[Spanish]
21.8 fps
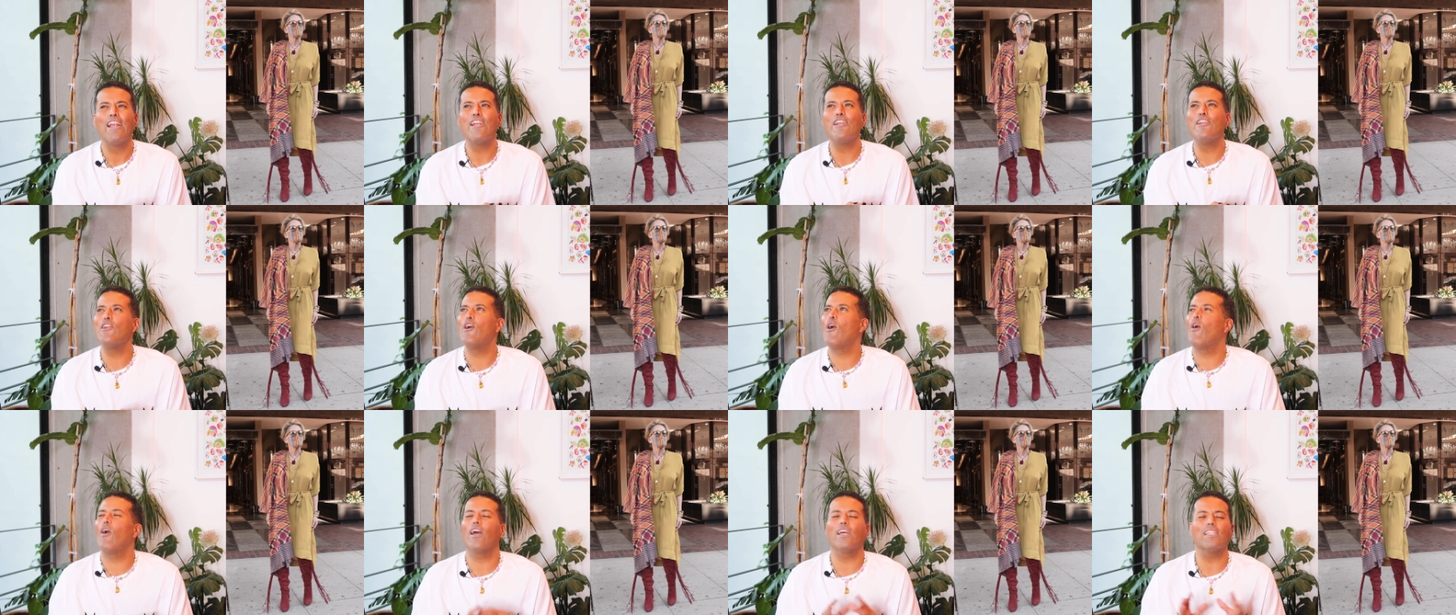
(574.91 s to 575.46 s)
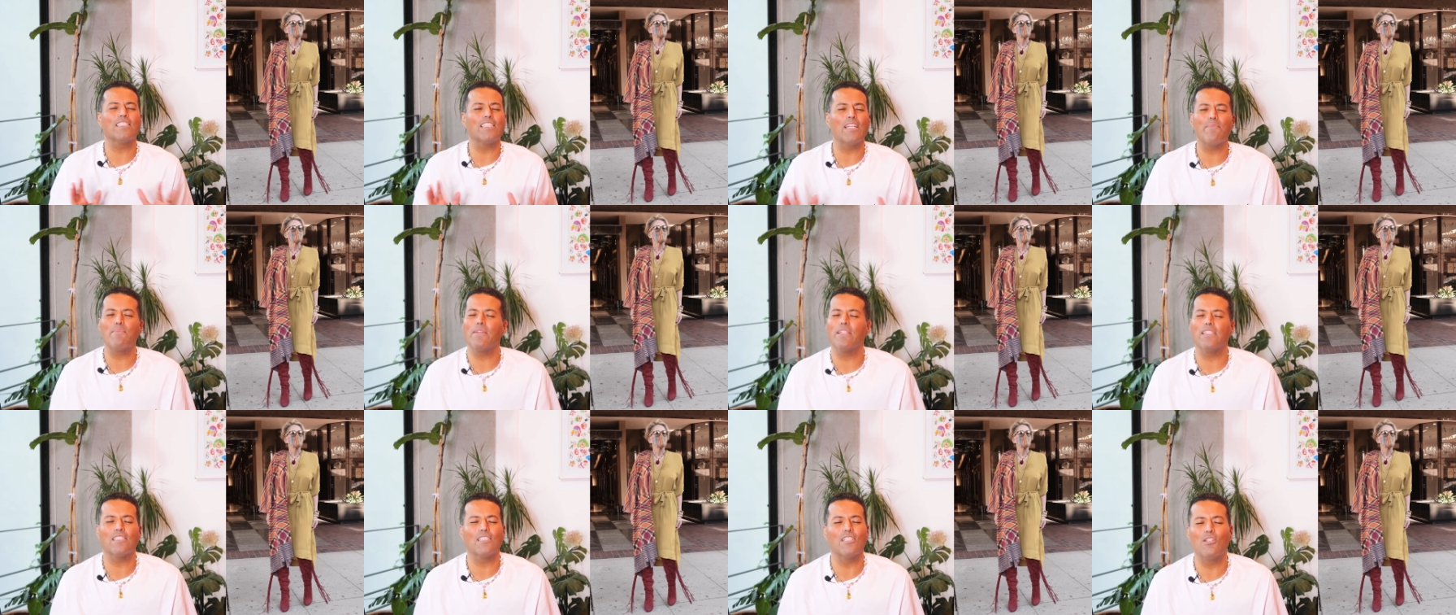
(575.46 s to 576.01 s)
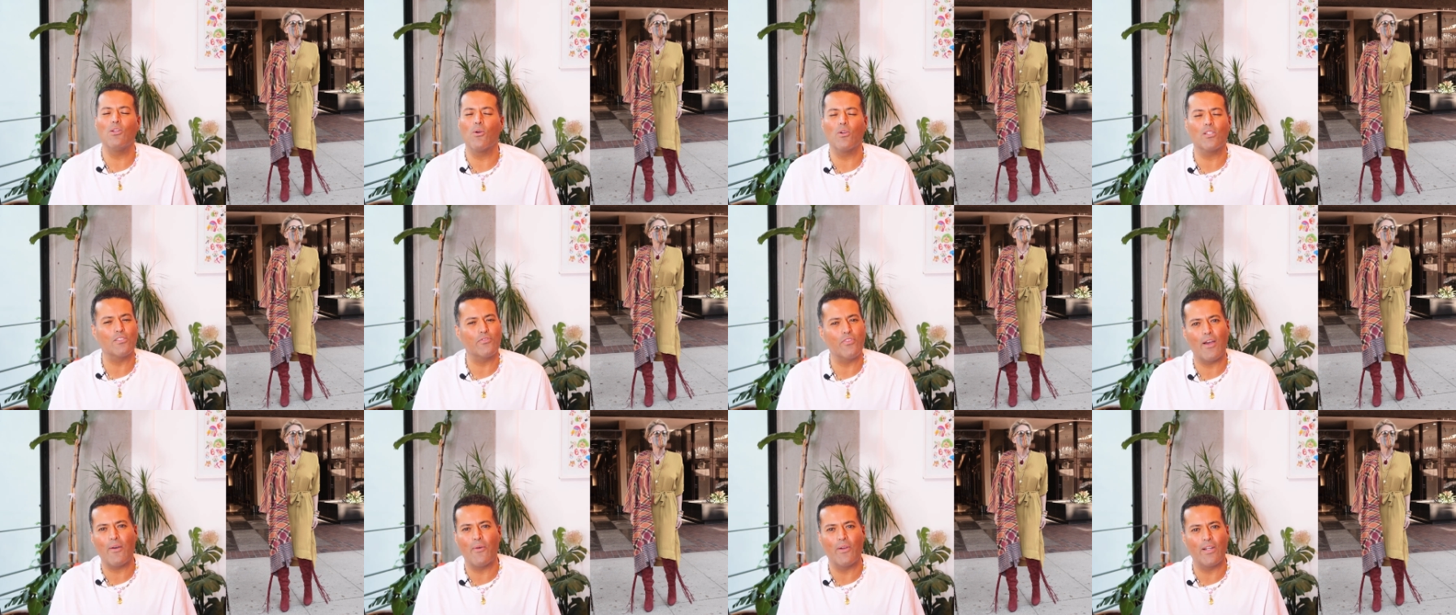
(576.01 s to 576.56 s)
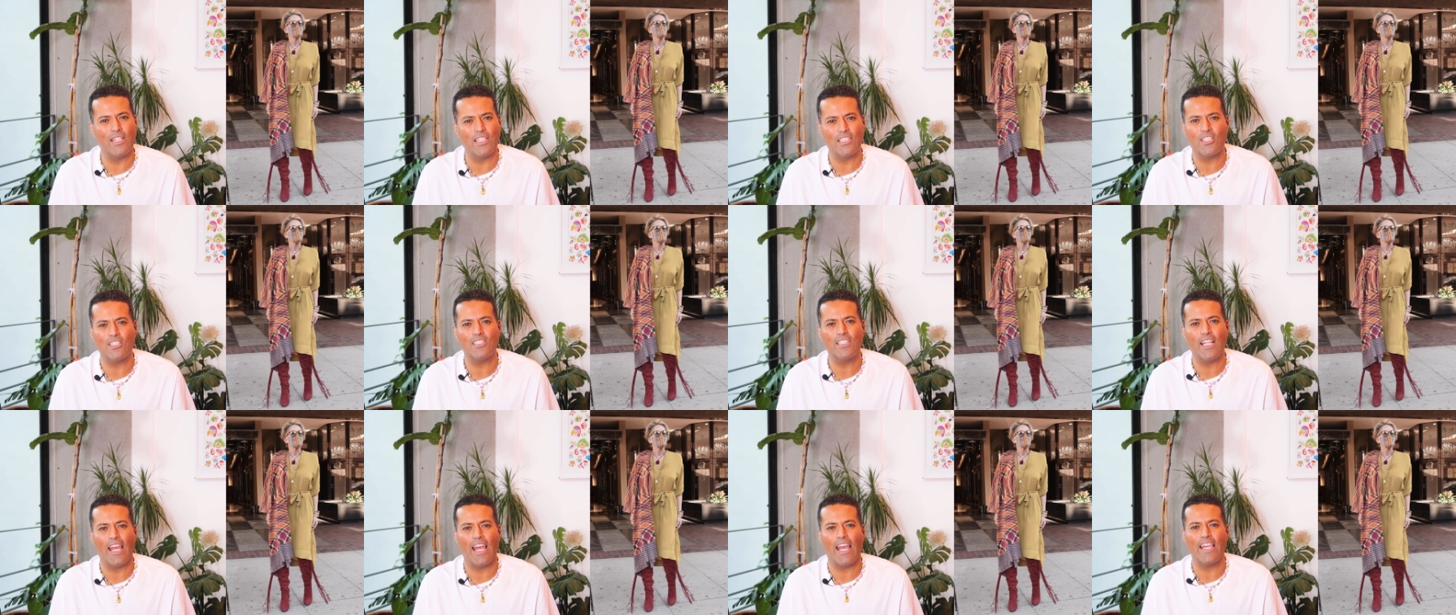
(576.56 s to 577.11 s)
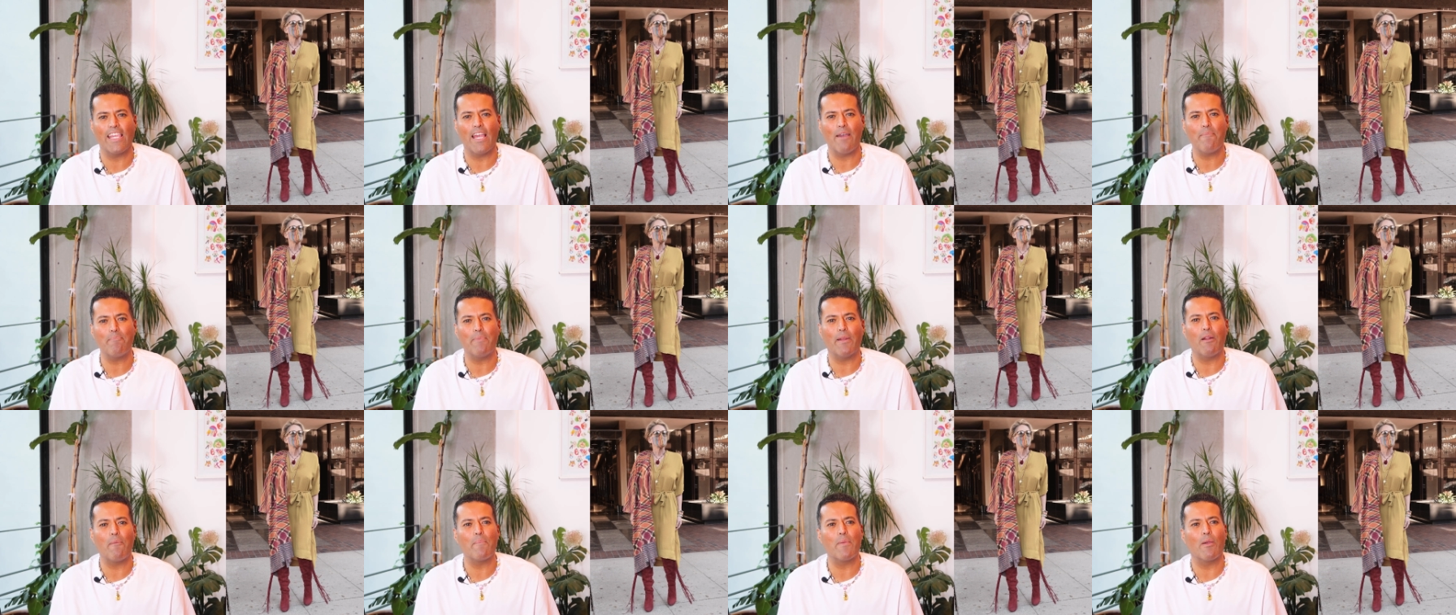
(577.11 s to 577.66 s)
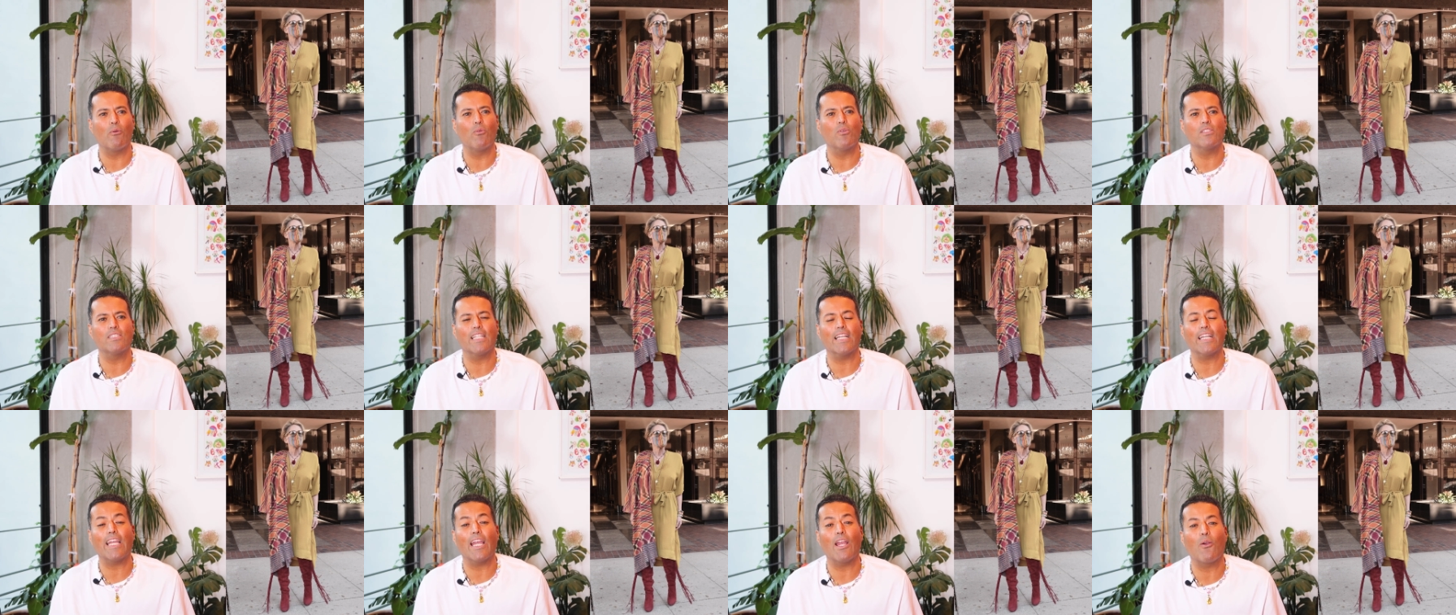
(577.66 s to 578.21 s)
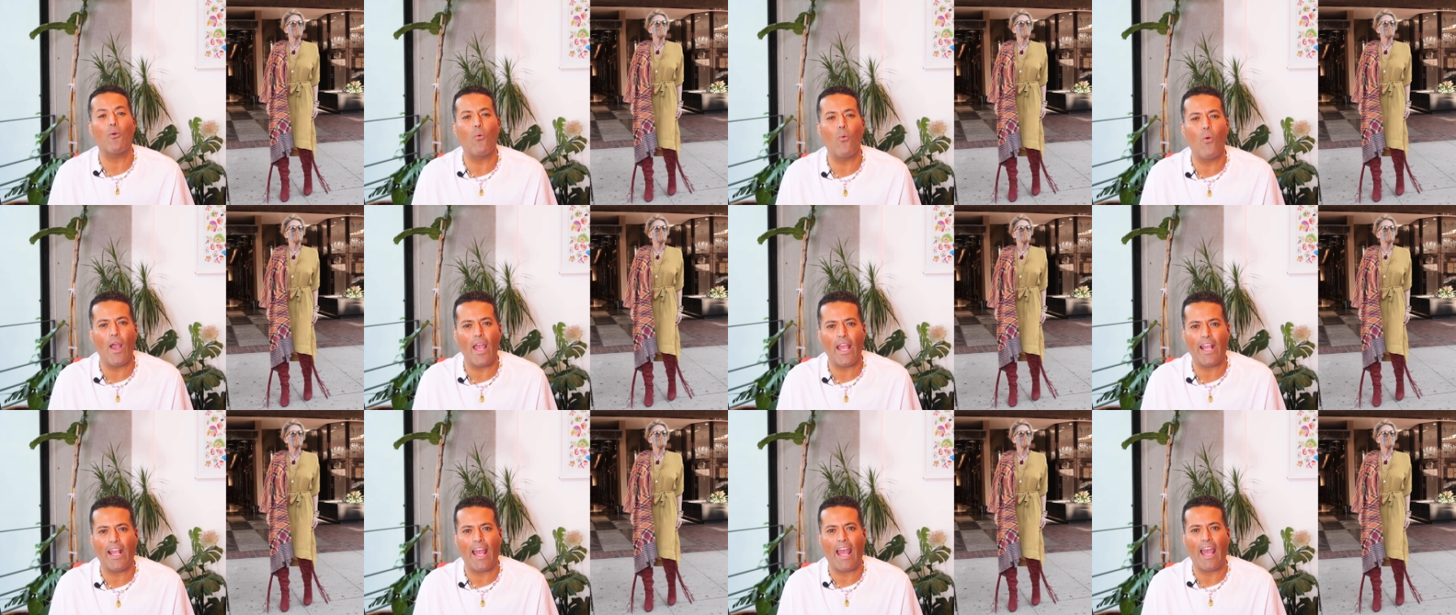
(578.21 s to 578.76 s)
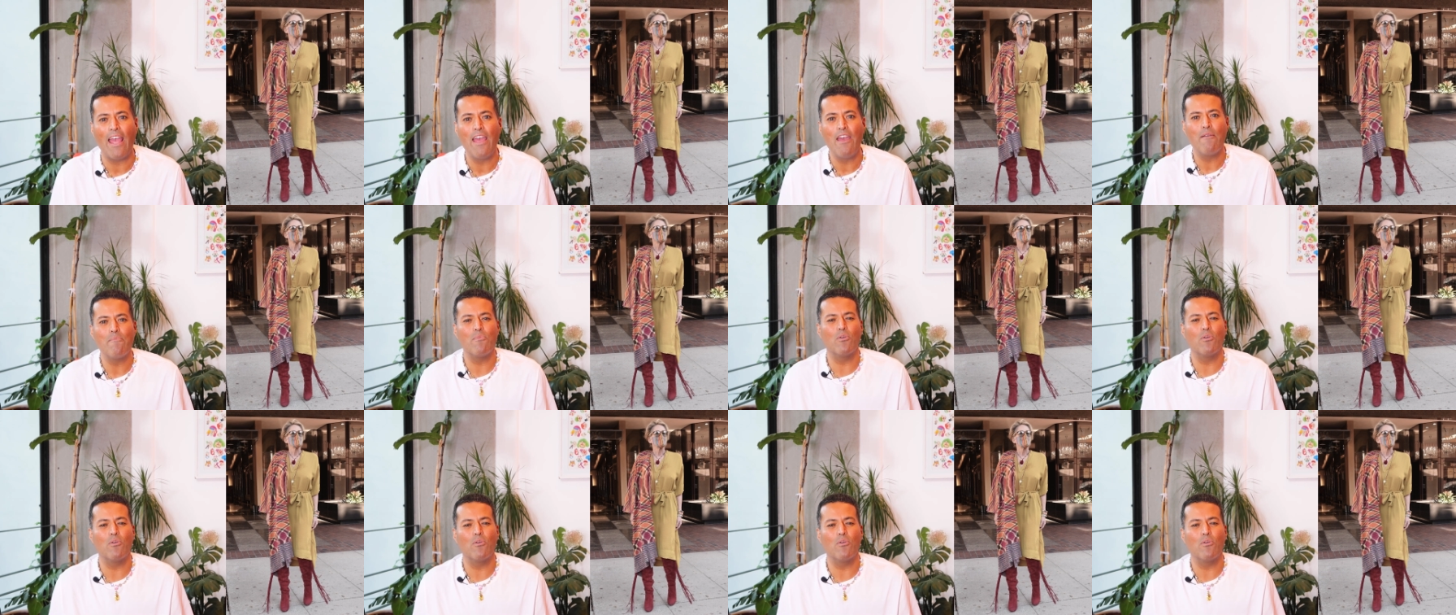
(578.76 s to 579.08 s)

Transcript: no es de mis looks favoritos de ella, pero me gusta que juega.